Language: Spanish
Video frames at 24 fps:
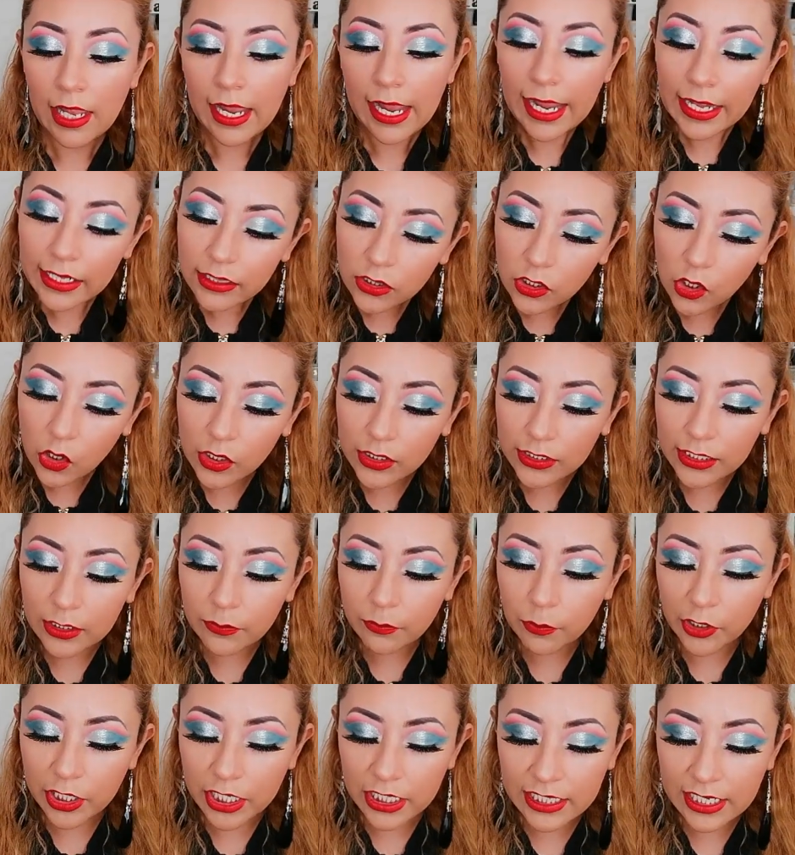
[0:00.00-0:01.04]
Entonces
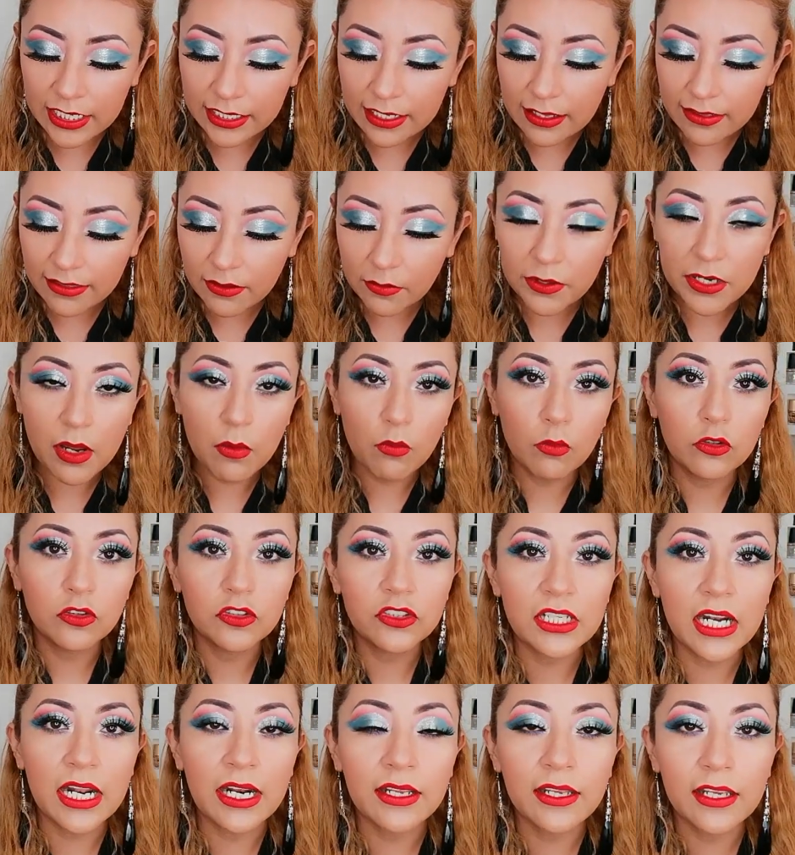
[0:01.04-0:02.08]
por Instagram te voy a
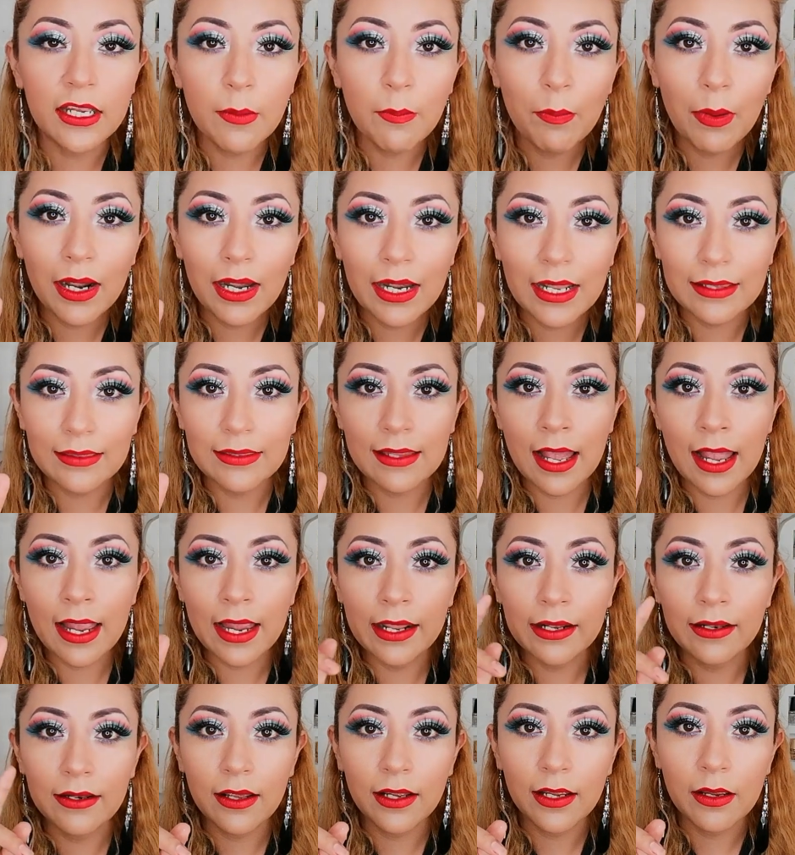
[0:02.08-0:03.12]
mostrar qué paleta
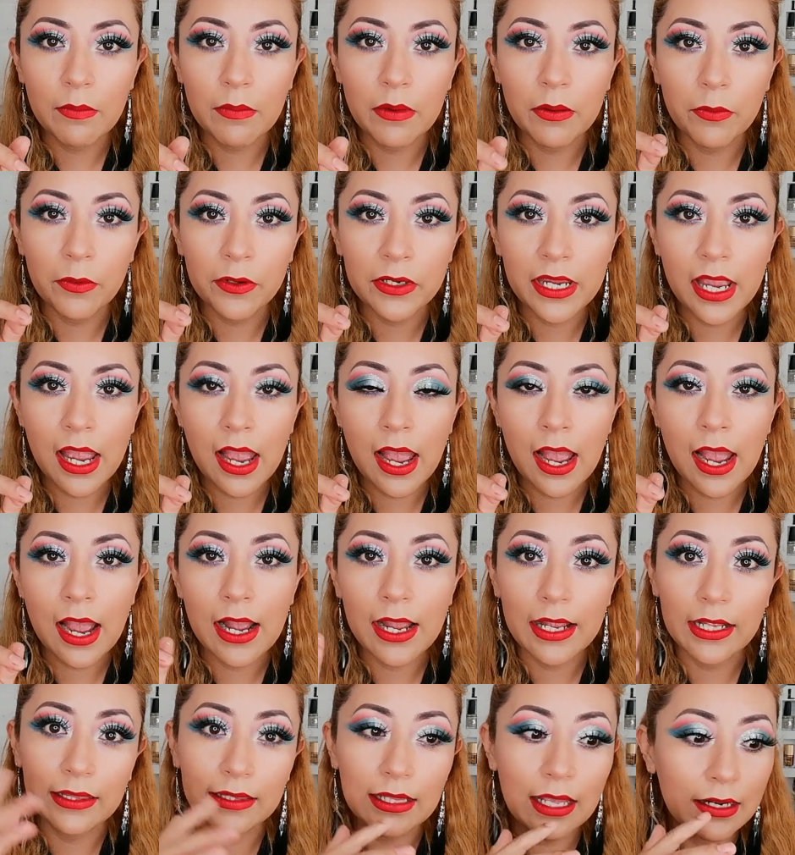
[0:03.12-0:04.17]
es la que me voy a
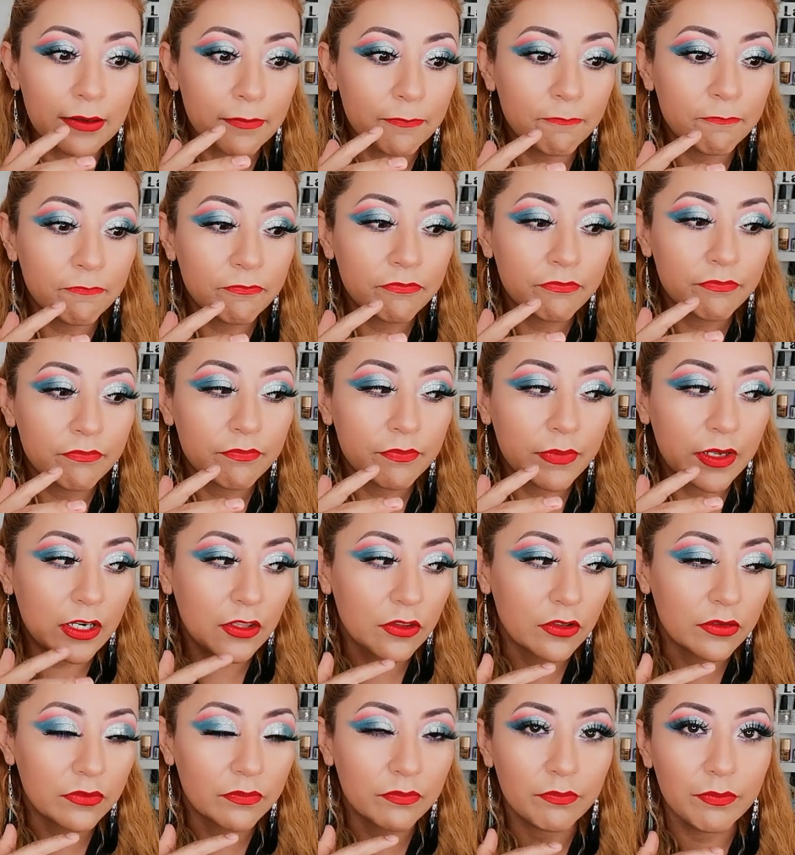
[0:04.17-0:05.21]
estar...
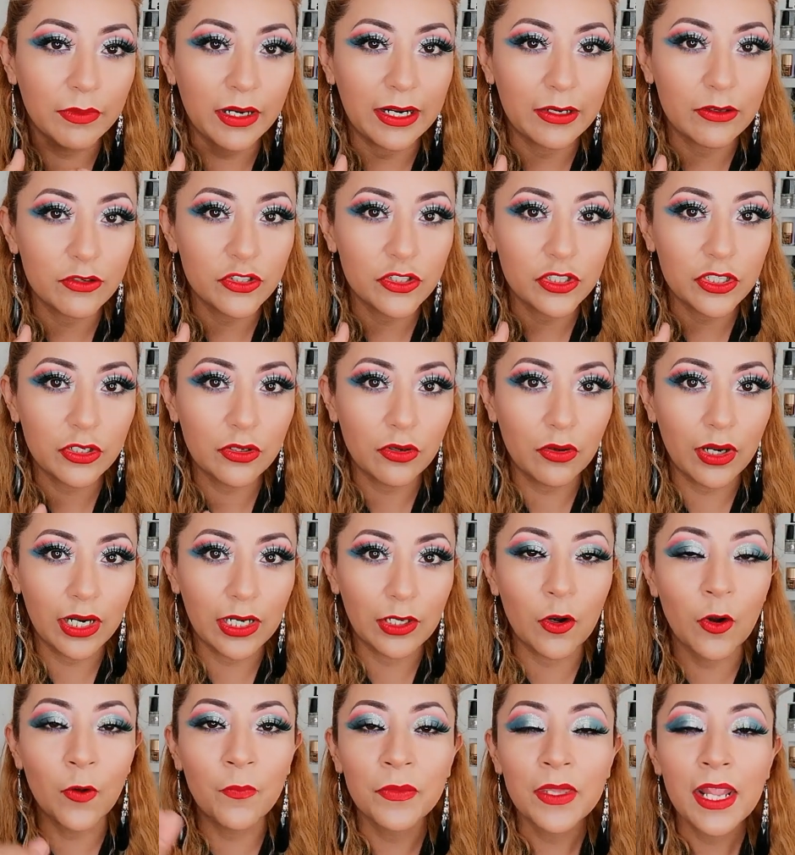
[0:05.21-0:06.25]
Perdón, Varus tiró
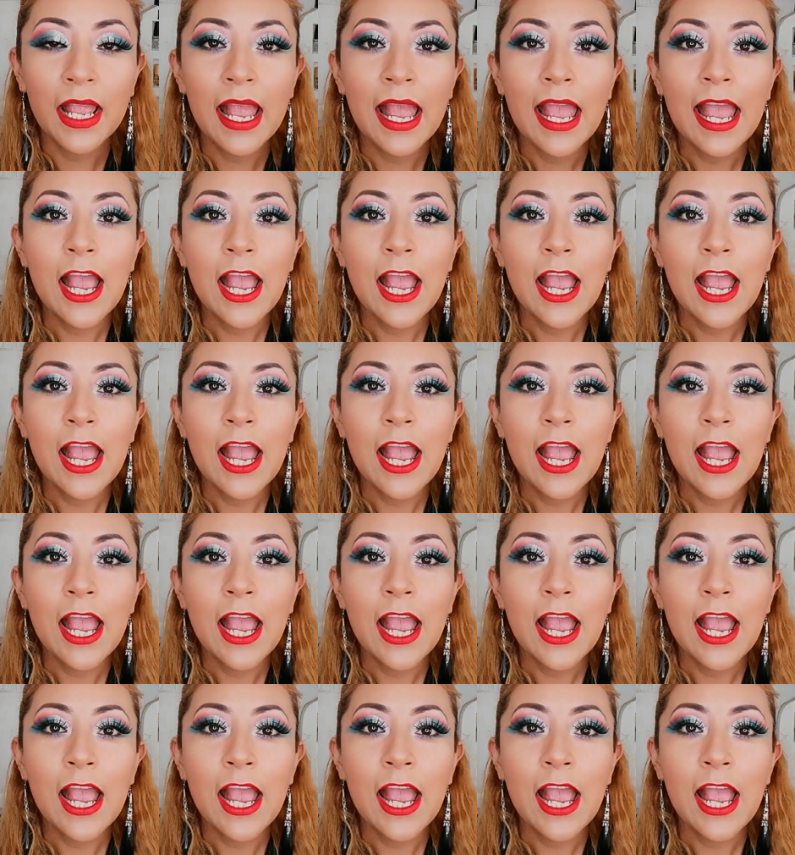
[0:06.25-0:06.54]
algo